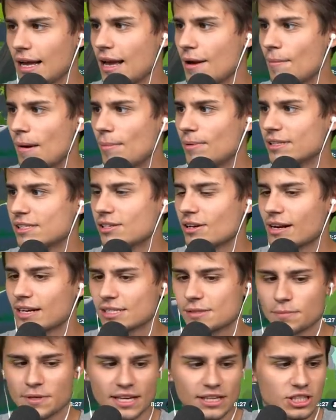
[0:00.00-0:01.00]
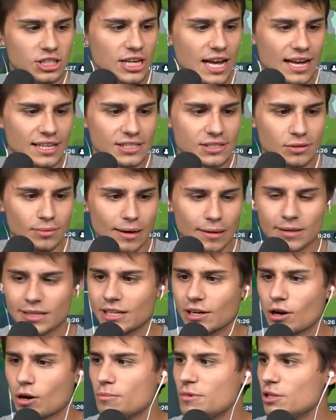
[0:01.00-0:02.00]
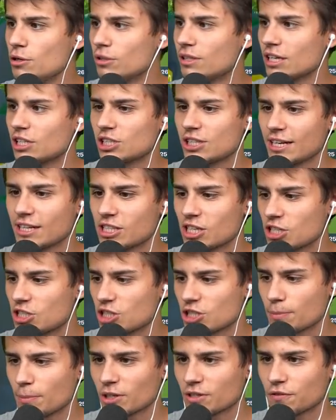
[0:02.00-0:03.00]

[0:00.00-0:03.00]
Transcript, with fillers: Ej, mamy coraz mniej czasu. Mamy tylko minutę 40, żeby